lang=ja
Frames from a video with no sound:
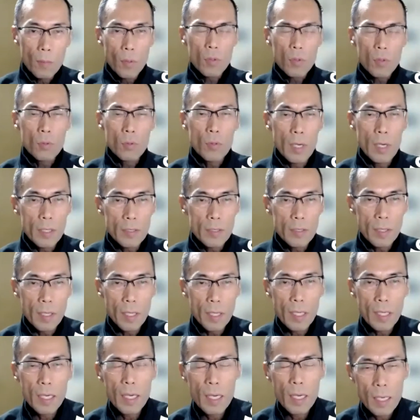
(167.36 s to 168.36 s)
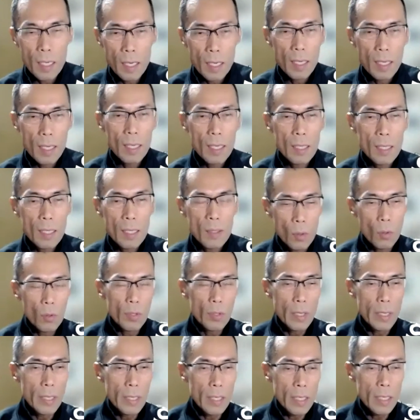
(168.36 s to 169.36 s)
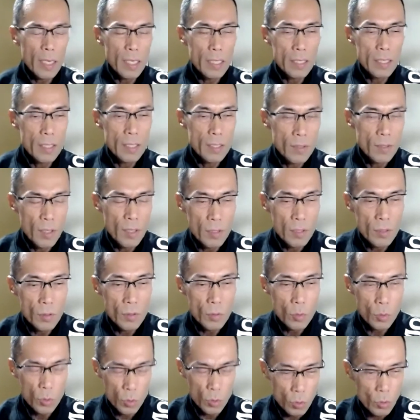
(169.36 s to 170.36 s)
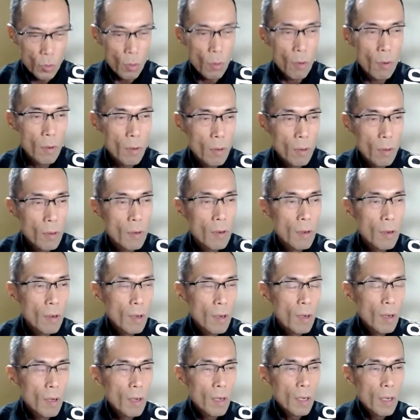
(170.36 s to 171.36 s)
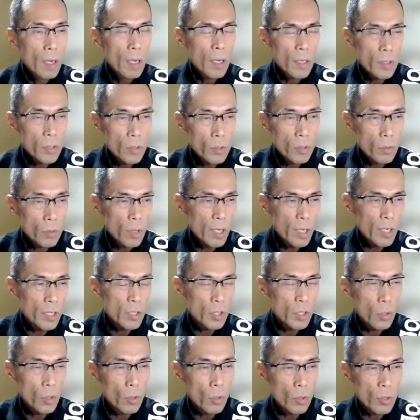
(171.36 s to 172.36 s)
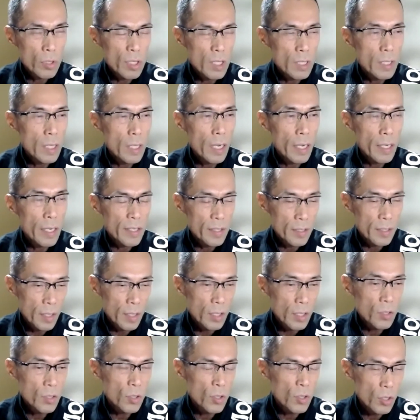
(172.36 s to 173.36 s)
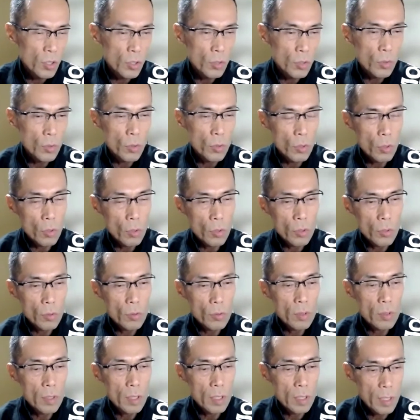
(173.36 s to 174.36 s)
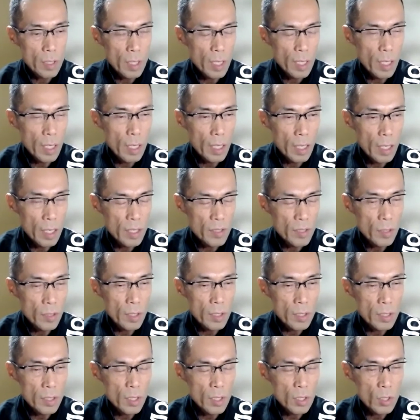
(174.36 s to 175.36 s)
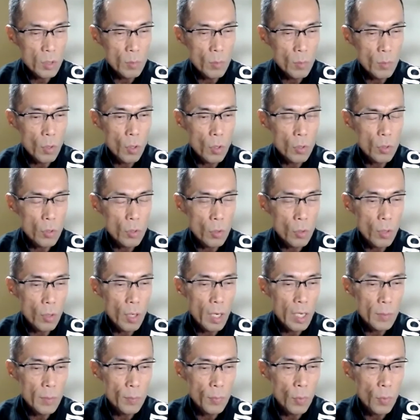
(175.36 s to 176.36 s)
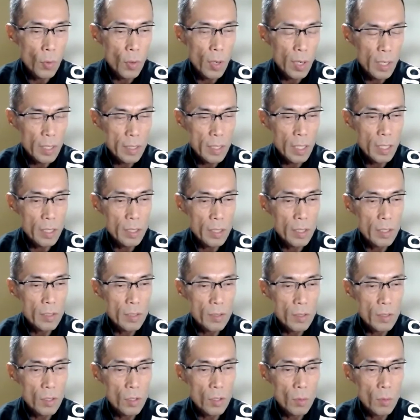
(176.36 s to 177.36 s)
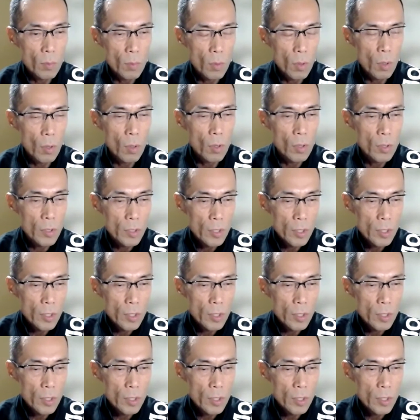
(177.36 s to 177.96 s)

僕は以前から、あの、穏やかに接すると。いうのが非常に大事ですっていうことを言ってて、えー、先日も動画1本上げたんですけども、